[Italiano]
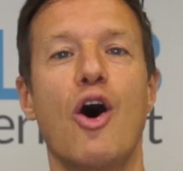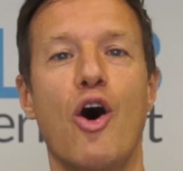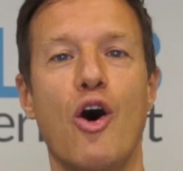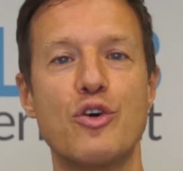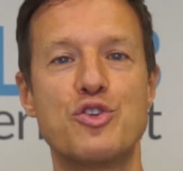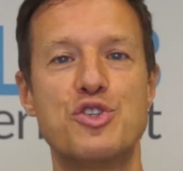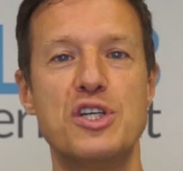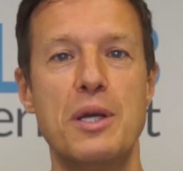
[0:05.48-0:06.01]

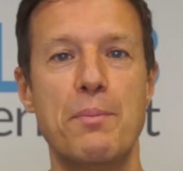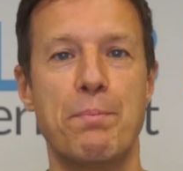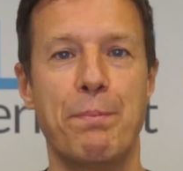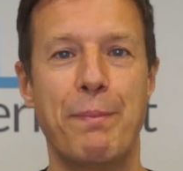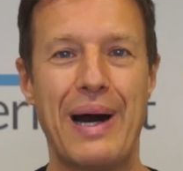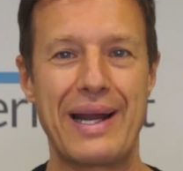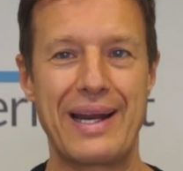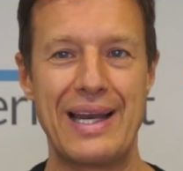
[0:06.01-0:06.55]
oggi
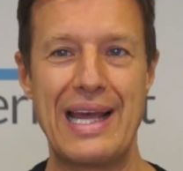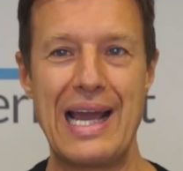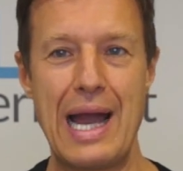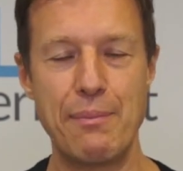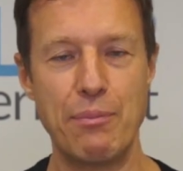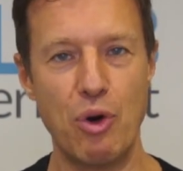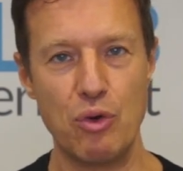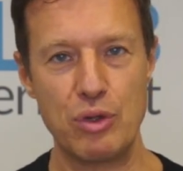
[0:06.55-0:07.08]

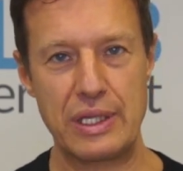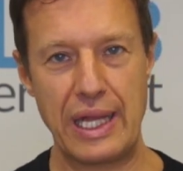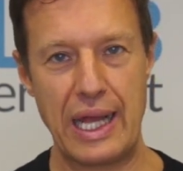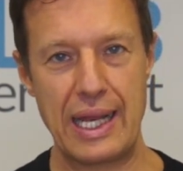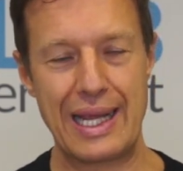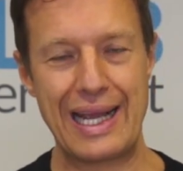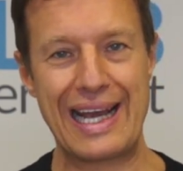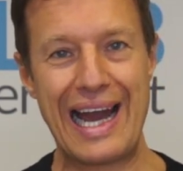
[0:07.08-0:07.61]
parliamo
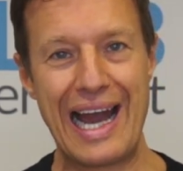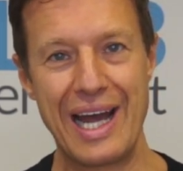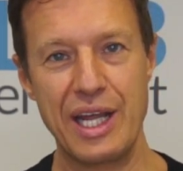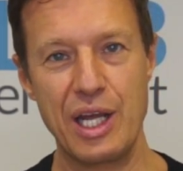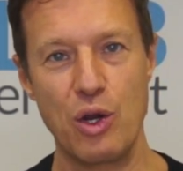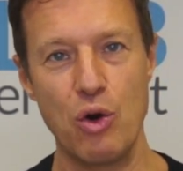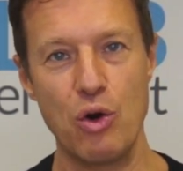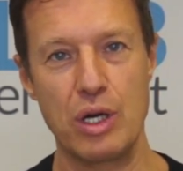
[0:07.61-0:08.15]
del
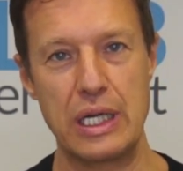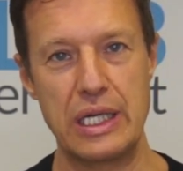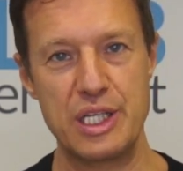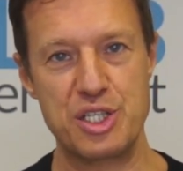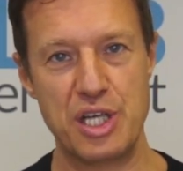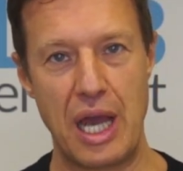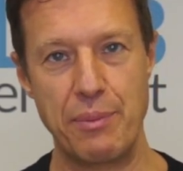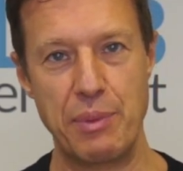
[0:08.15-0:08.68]
carico
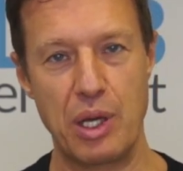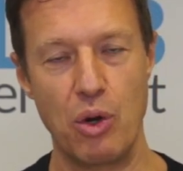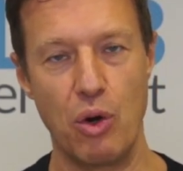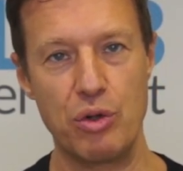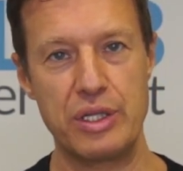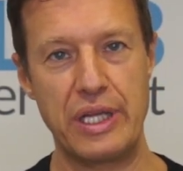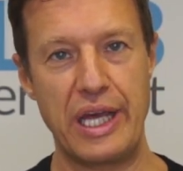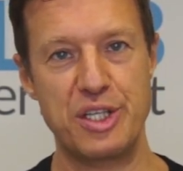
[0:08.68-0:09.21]

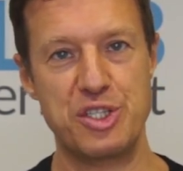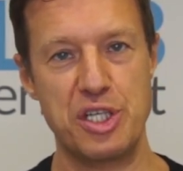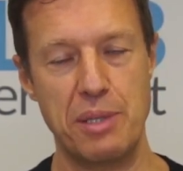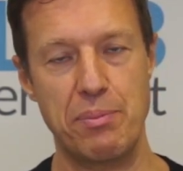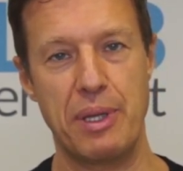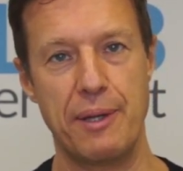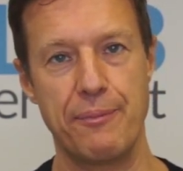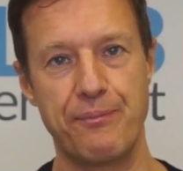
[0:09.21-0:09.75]
glicemico dei
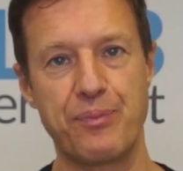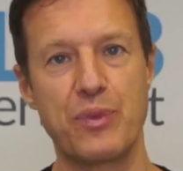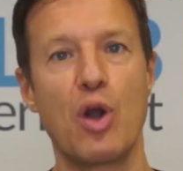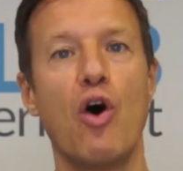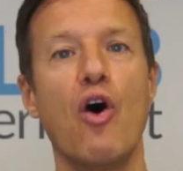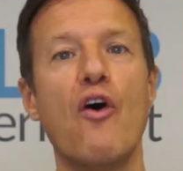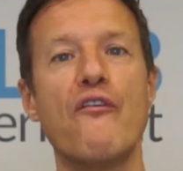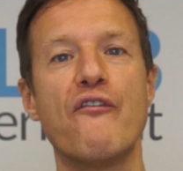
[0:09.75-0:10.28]
cibi,
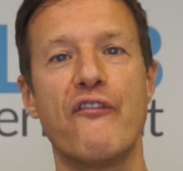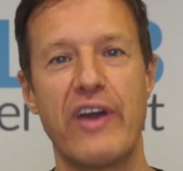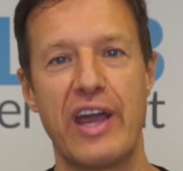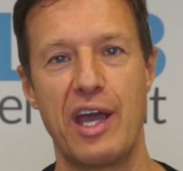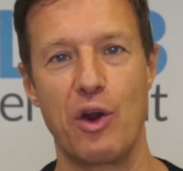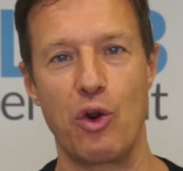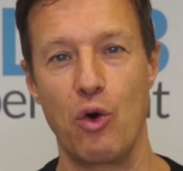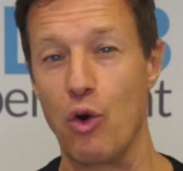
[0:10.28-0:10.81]

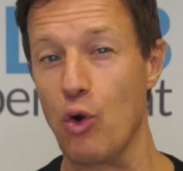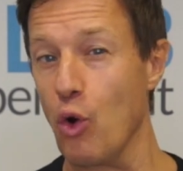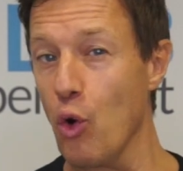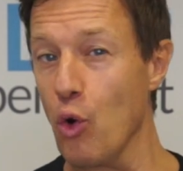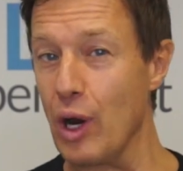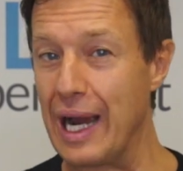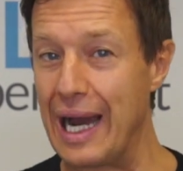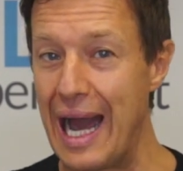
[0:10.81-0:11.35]
ovvero
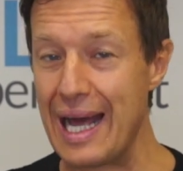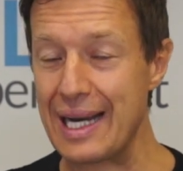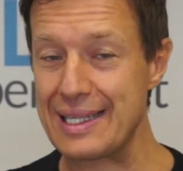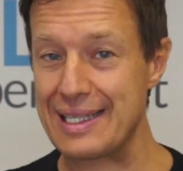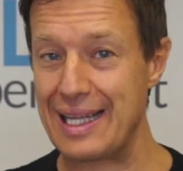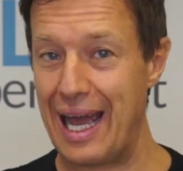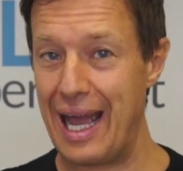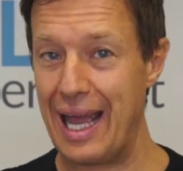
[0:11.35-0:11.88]
con
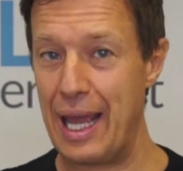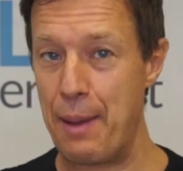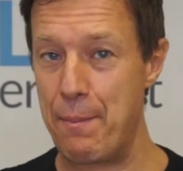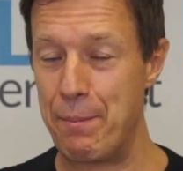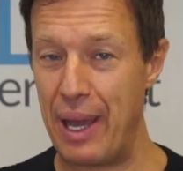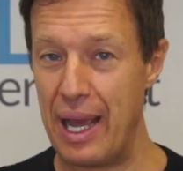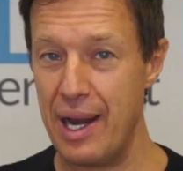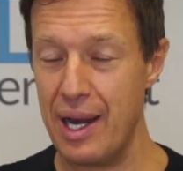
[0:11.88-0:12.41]
carta e
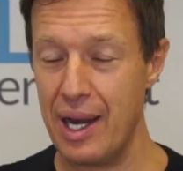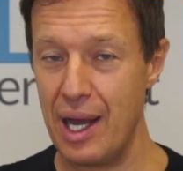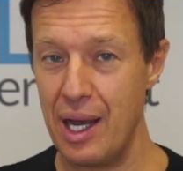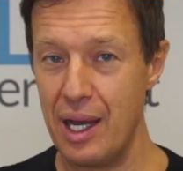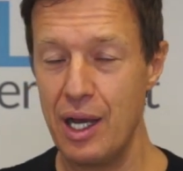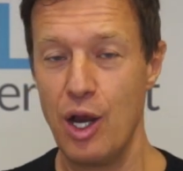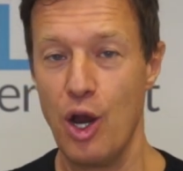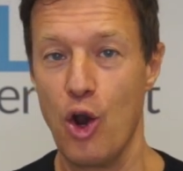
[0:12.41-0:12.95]

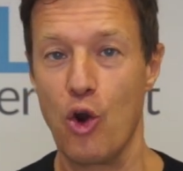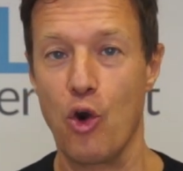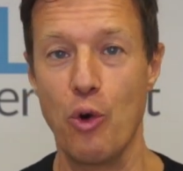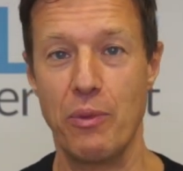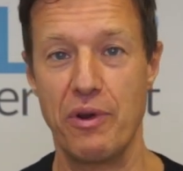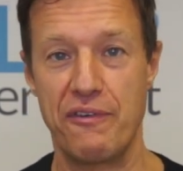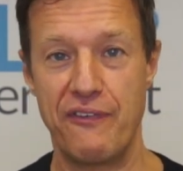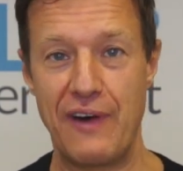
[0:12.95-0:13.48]
penna
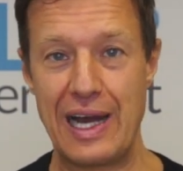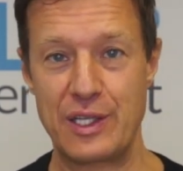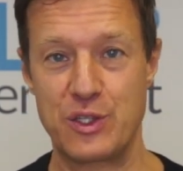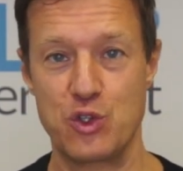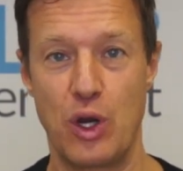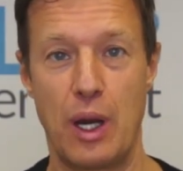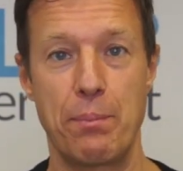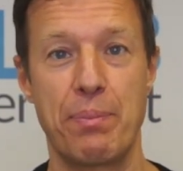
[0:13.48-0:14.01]
come
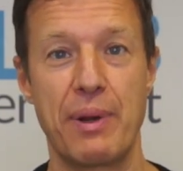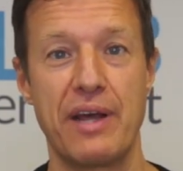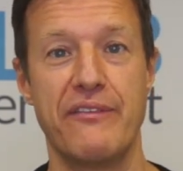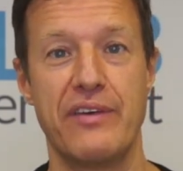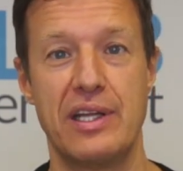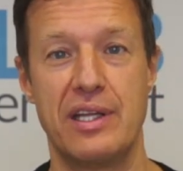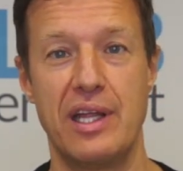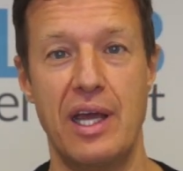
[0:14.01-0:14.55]
faccio a
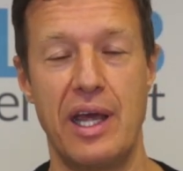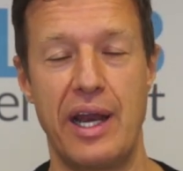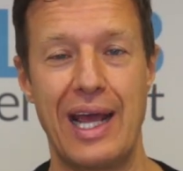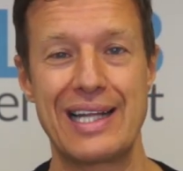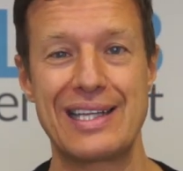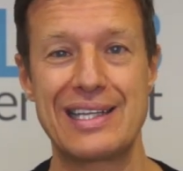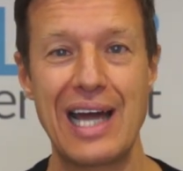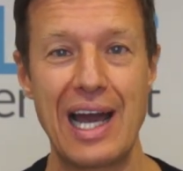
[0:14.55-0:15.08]
prevedere
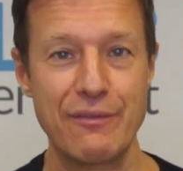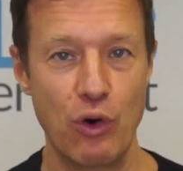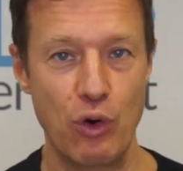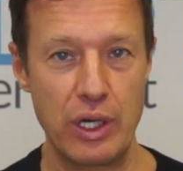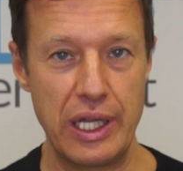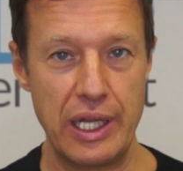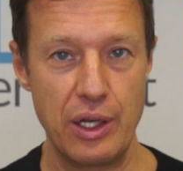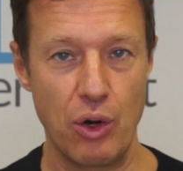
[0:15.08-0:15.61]
a
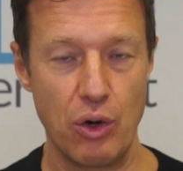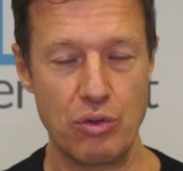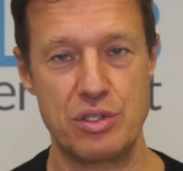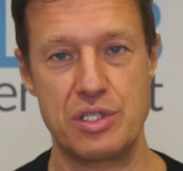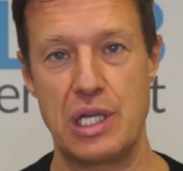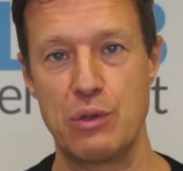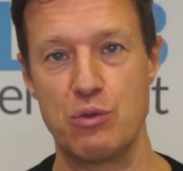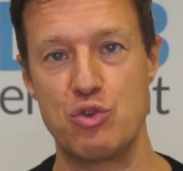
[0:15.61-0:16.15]
tavolino
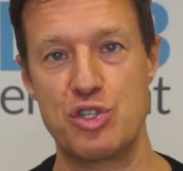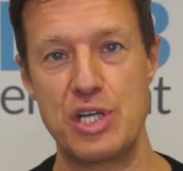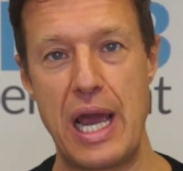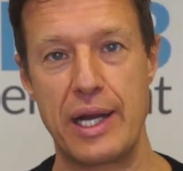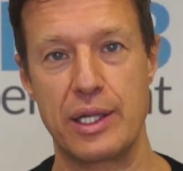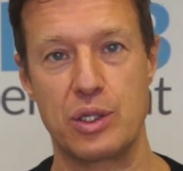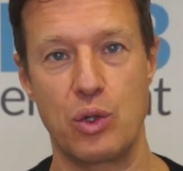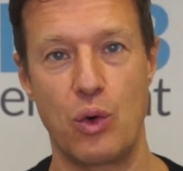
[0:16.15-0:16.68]
se un
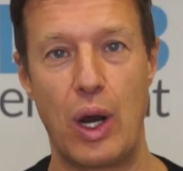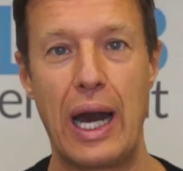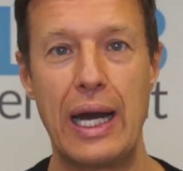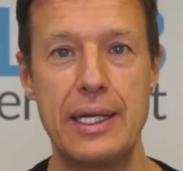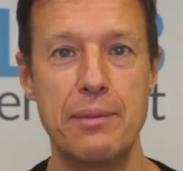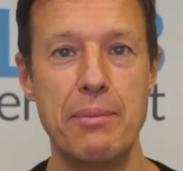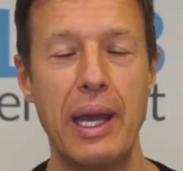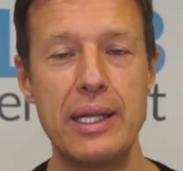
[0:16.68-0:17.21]
certo
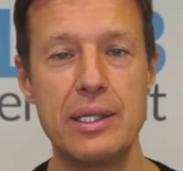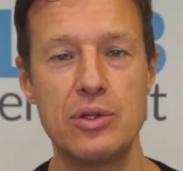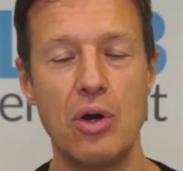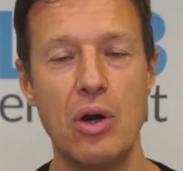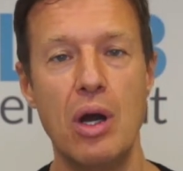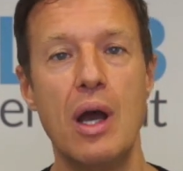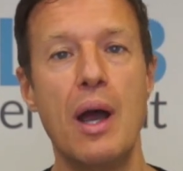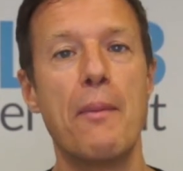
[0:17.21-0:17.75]

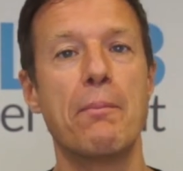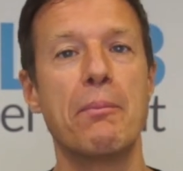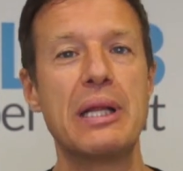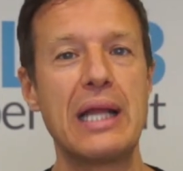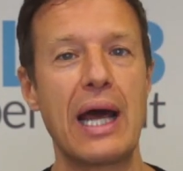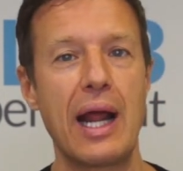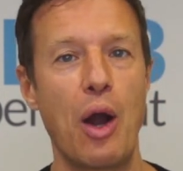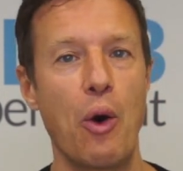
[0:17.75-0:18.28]
alimento mi
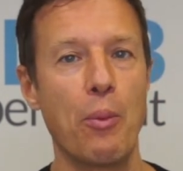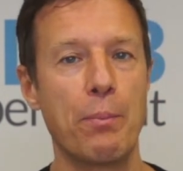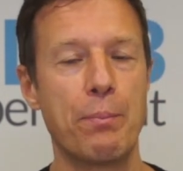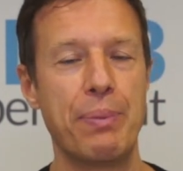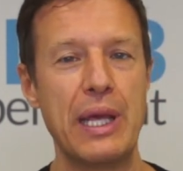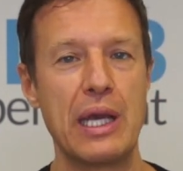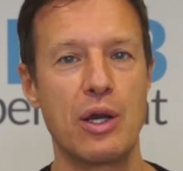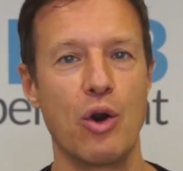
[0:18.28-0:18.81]
darà un
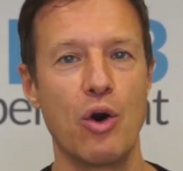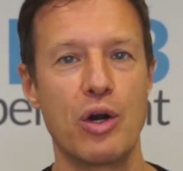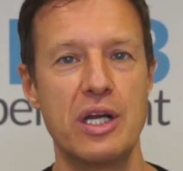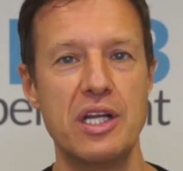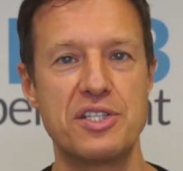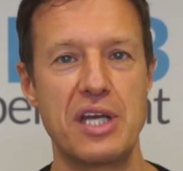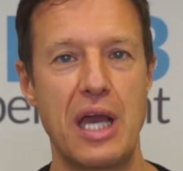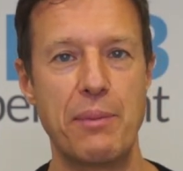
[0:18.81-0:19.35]
picco
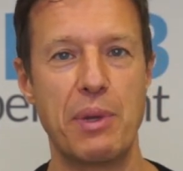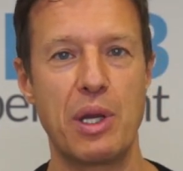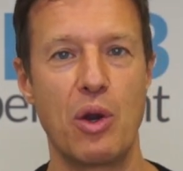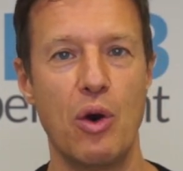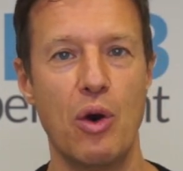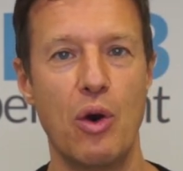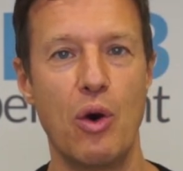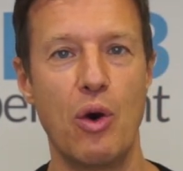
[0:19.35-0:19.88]

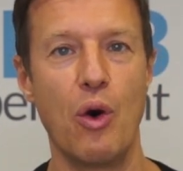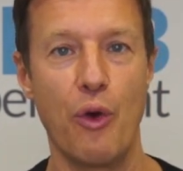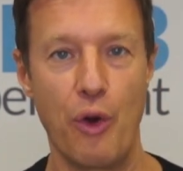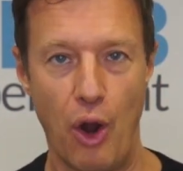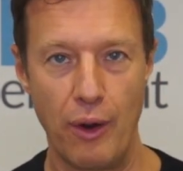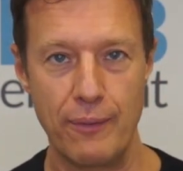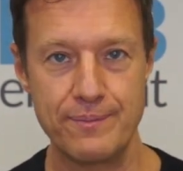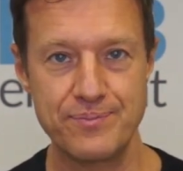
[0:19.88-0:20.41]
glicemico o no.